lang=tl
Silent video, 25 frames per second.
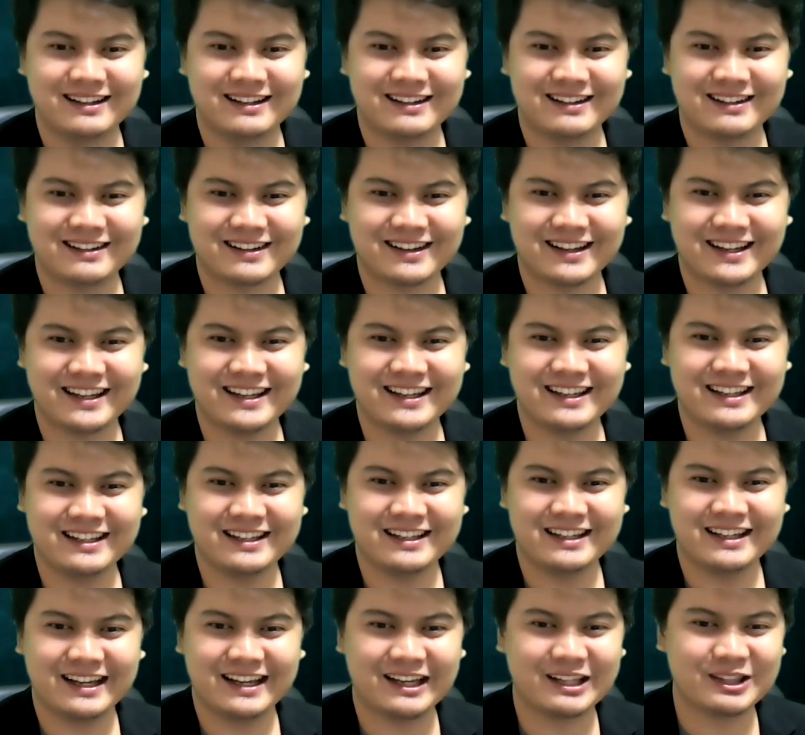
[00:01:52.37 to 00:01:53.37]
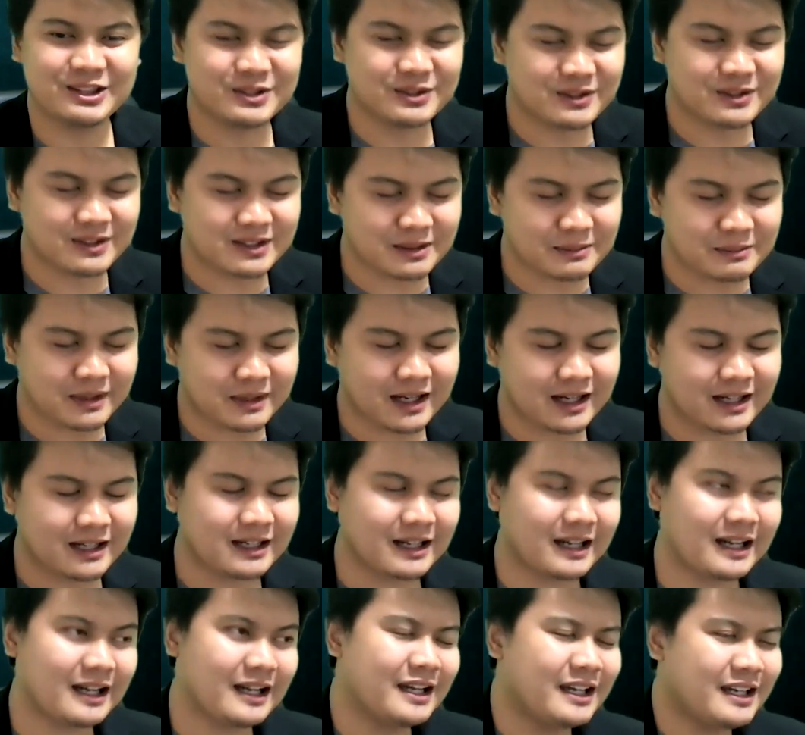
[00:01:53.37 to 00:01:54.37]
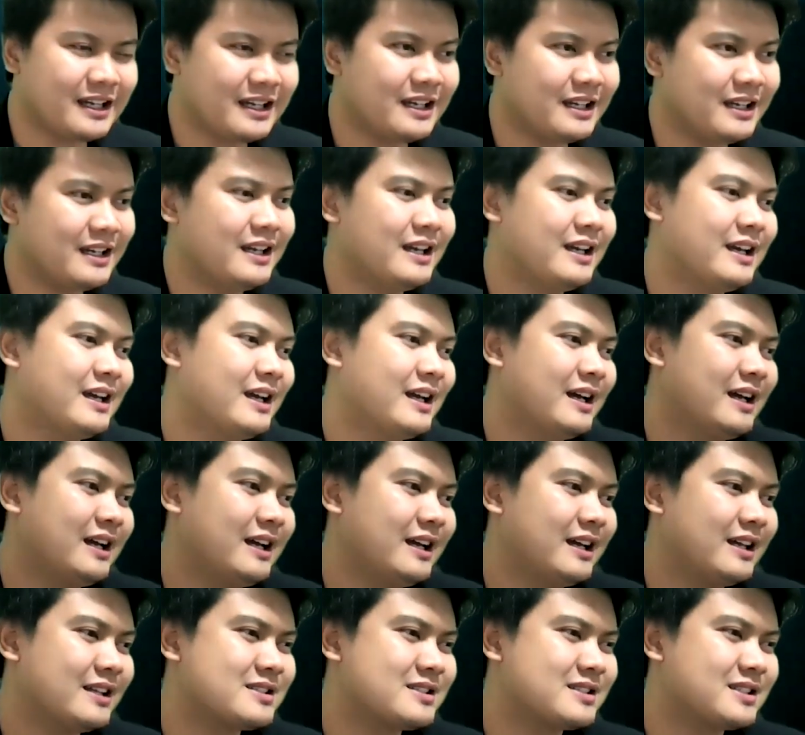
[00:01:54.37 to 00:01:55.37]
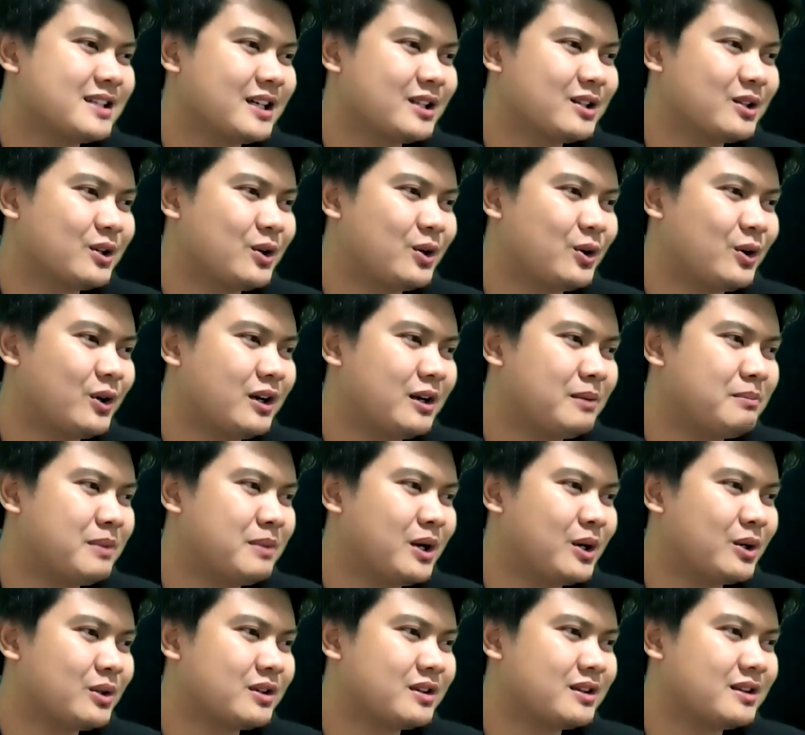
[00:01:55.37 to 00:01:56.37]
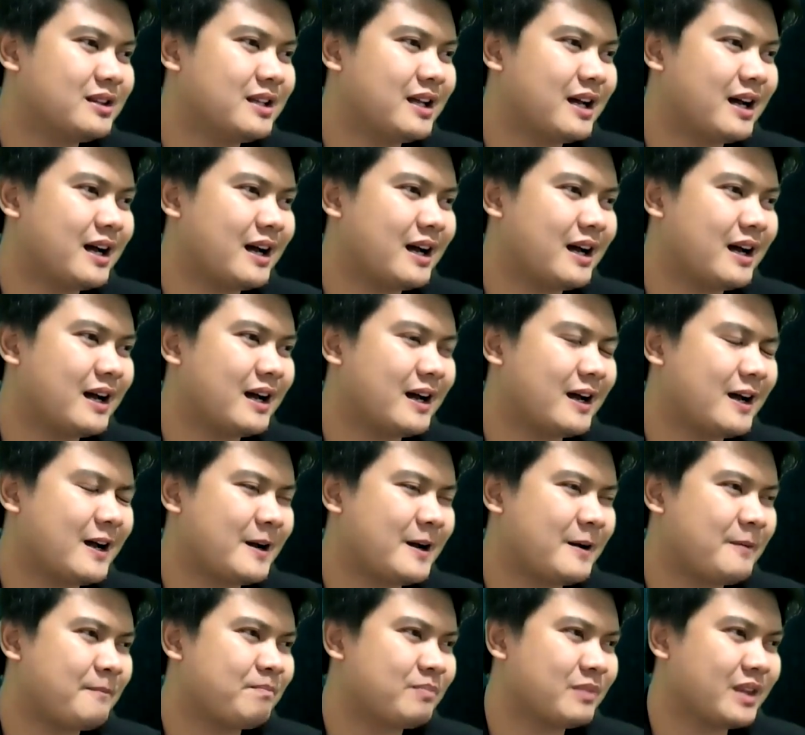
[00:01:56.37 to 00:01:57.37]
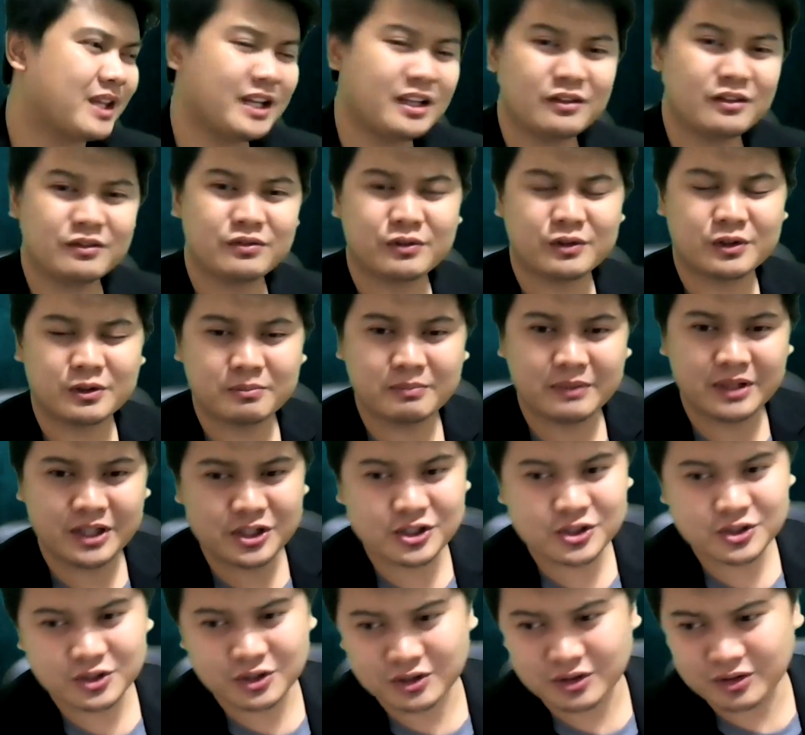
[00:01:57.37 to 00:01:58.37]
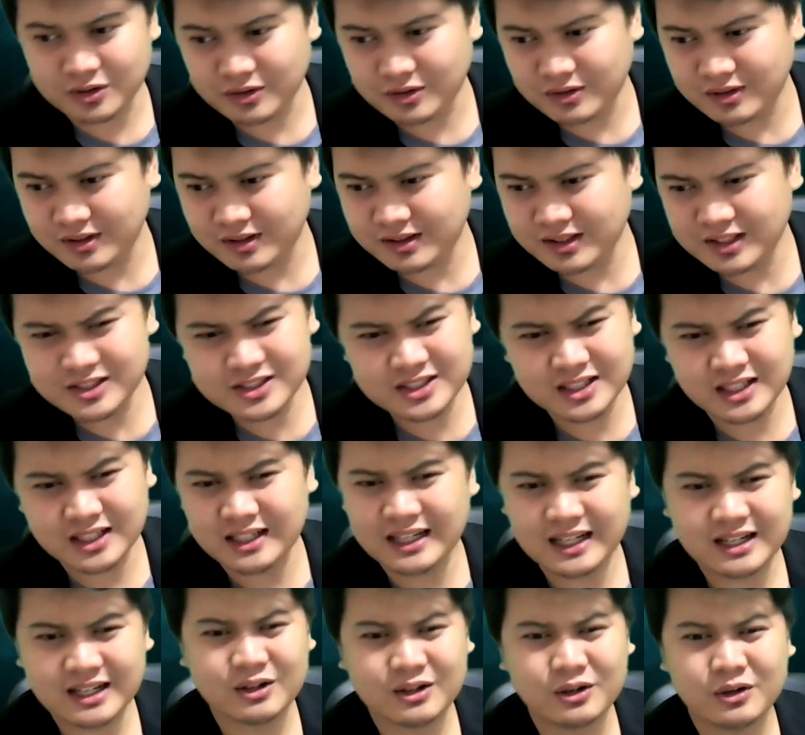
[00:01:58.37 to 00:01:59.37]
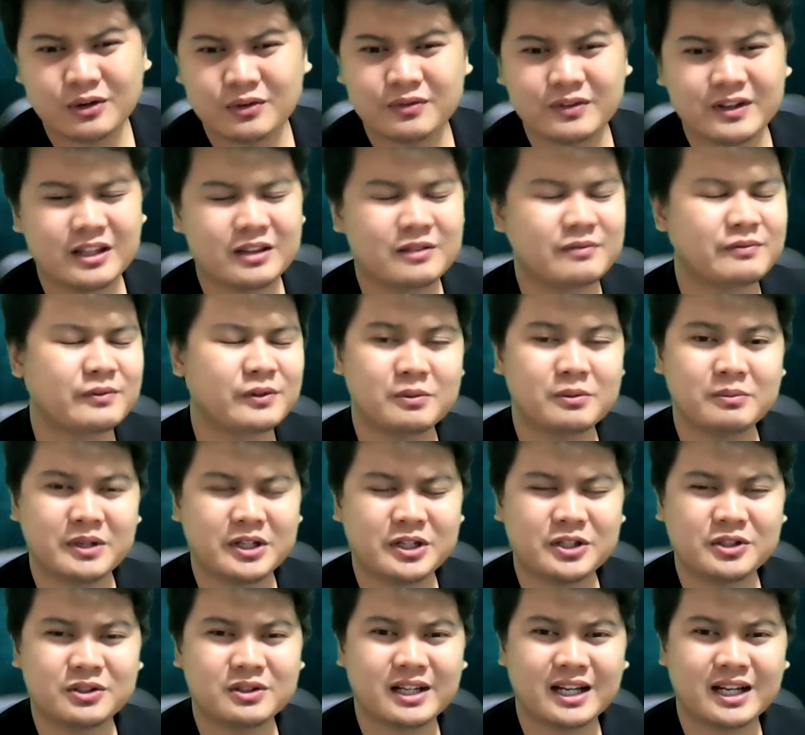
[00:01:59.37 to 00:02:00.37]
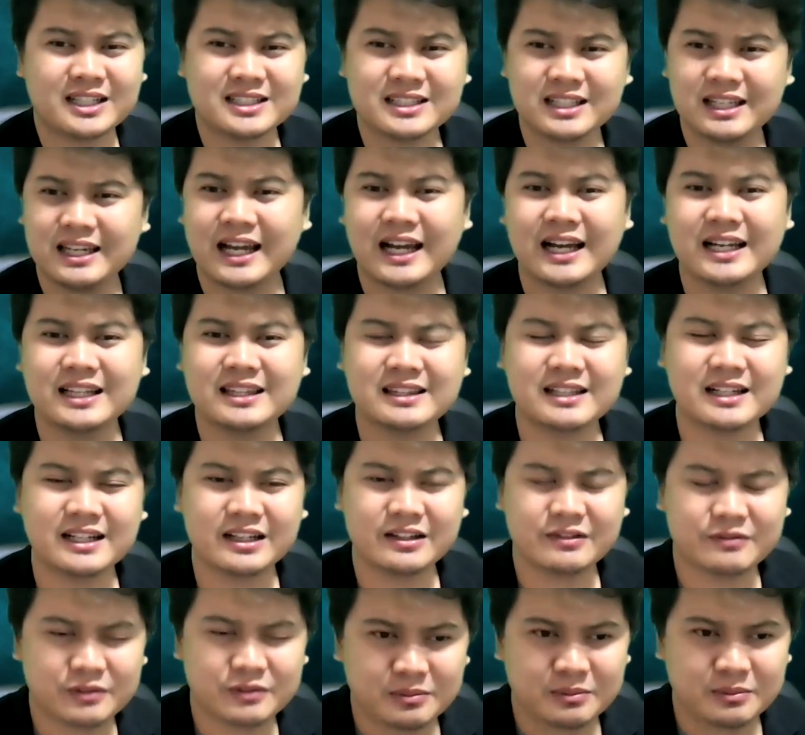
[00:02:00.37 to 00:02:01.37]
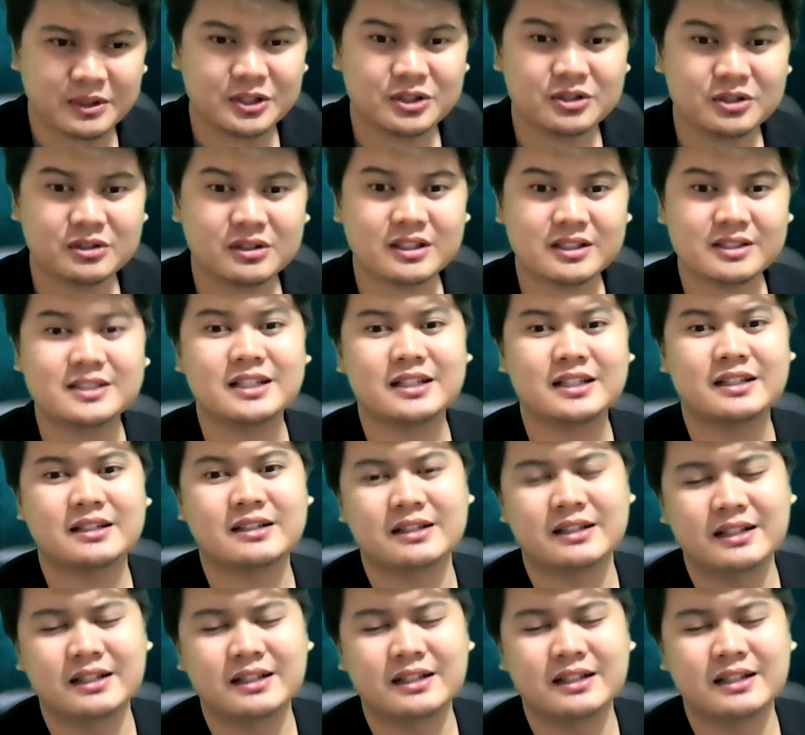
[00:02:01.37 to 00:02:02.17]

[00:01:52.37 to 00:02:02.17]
Okay? Ito naman ay it's not all about the information. Hindi siya lack of information. Eh. Kasi lahat ng information nandyan.